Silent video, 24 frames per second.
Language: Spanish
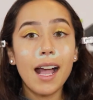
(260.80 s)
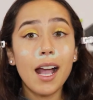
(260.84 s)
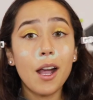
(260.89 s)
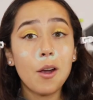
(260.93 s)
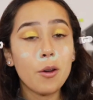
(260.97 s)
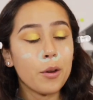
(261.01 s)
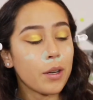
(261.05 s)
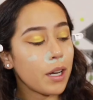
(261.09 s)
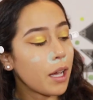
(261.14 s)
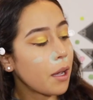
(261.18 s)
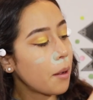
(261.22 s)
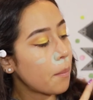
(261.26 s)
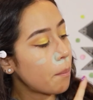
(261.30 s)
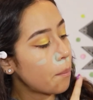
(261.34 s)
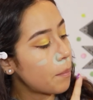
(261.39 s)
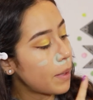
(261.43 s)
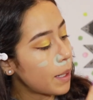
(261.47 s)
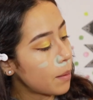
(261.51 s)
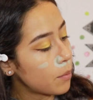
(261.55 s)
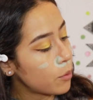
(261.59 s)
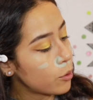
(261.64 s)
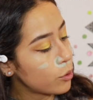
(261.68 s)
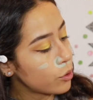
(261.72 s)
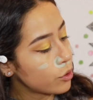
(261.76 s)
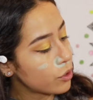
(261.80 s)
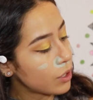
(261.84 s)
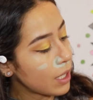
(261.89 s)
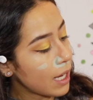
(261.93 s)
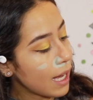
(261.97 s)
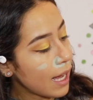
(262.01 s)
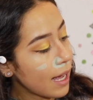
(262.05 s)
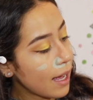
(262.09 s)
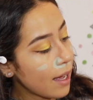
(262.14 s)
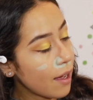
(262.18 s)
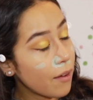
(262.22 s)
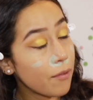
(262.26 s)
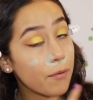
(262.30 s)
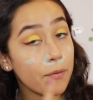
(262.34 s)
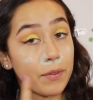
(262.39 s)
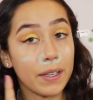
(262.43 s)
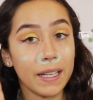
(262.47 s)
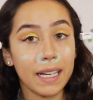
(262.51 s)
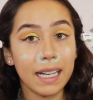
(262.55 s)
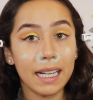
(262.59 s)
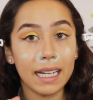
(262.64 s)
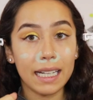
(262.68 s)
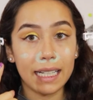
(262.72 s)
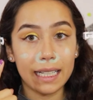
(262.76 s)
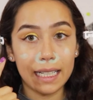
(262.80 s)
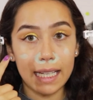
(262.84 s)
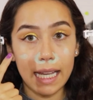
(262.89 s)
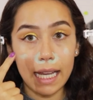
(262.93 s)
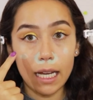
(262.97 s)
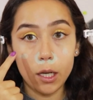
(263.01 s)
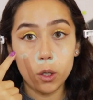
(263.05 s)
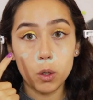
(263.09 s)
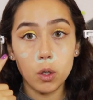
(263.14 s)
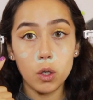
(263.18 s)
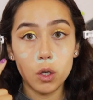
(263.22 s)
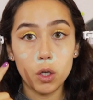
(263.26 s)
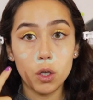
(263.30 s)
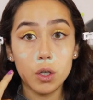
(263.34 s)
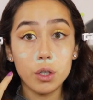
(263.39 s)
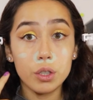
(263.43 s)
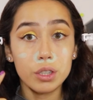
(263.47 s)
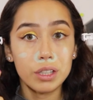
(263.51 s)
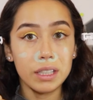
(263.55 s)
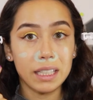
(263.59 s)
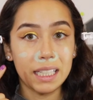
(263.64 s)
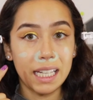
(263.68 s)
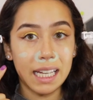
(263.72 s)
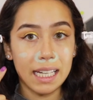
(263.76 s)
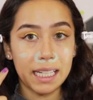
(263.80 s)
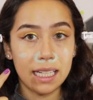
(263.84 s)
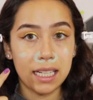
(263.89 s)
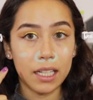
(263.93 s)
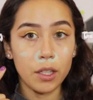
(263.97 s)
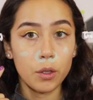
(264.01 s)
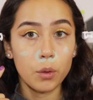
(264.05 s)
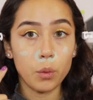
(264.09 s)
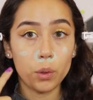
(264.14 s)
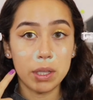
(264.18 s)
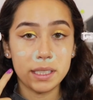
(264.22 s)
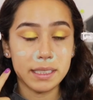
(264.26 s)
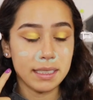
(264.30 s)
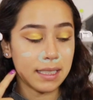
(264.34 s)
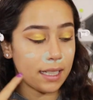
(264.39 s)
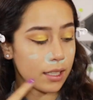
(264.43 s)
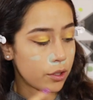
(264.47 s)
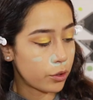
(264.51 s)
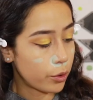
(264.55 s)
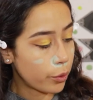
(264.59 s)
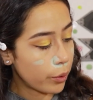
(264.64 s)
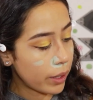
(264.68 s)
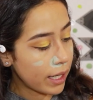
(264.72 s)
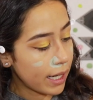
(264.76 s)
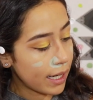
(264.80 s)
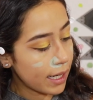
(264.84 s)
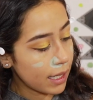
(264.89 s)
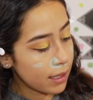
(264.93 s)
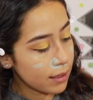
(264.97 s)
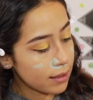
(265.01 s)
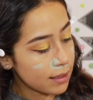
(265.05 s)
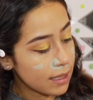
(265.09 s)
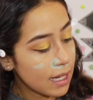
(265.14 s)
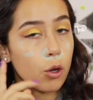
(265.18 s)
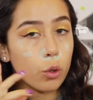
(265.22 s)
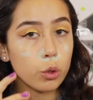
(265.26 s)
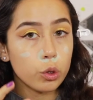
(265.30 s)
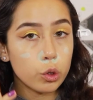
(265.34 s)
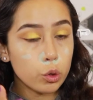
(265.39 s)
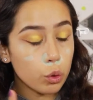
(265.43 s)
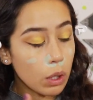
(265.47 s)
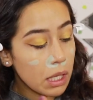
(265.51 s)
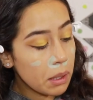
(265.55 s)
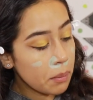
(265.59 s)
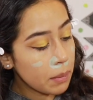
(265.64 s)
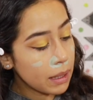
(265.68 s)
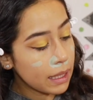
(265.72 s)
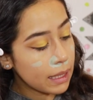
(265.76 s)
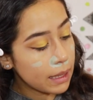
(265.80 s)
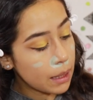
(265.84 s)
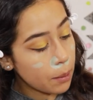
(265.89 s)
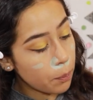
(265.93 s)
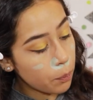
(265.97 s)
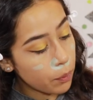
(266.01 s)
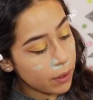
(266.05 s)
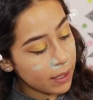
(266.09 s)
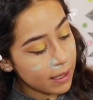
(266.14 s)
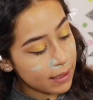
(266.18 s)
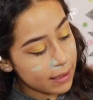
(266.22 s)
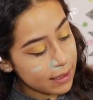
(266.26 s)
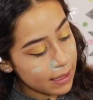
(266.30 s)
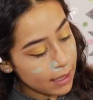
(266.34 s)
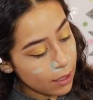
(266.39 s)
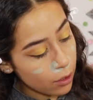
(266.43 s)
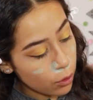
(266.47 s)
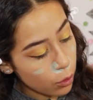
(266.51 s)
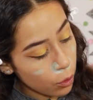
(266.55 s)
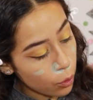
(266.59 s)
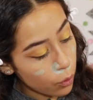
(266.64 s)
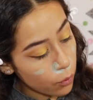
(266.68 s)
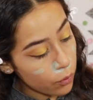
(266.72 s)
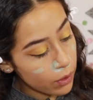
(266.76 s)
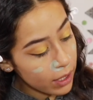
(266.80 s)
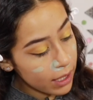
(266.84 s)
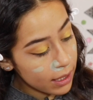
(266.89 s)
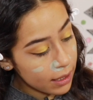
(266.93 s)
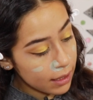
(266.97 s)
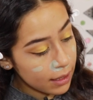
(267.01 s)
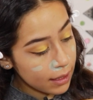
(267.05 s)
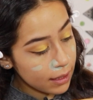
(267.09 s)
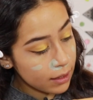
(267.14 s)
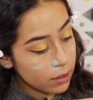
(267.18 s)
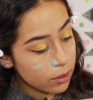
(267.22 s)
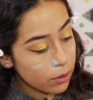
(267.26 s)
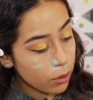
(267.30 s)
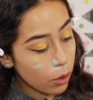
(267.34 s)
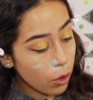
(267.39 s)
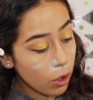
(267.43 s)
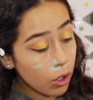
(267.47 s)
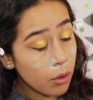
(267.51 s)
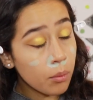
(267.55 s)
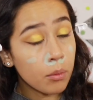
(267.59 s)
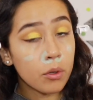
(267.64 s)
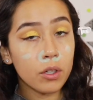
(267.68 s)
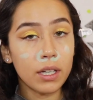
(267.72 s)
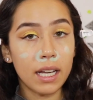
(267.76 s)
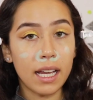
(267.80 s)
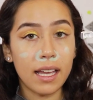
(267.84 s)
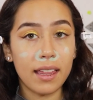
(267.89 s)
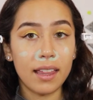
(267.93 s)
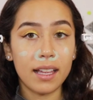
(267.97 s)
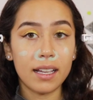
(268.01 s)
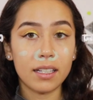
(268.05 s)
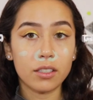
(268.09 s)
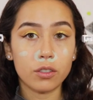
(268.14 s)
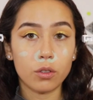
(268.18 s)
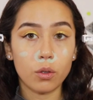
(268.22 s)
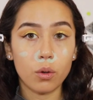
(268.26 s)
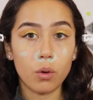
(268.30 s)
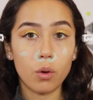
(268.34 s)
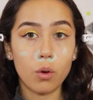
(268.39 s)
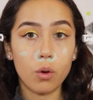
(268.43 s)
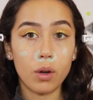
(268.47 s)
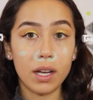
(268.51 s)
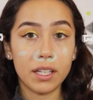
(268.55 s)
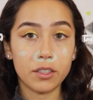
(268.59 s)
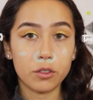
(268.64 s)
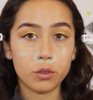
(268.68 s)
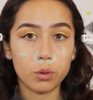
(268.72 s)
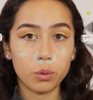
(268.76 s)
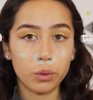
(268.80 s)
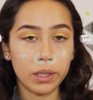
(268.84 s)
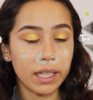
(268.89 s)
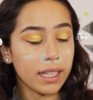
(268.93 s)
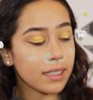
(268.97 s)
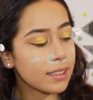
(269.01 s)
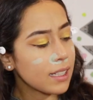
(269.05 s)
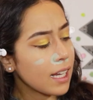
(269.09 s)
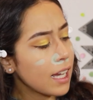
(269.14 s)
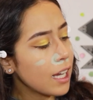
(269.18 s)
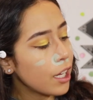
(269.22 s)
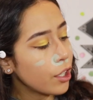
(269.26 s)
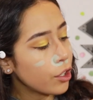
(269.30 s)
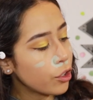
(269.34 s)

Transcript: Ahora vamos a ver qué color tienen nuestras ojeras. Usualmente pueden ser o verdes o moradas o azules.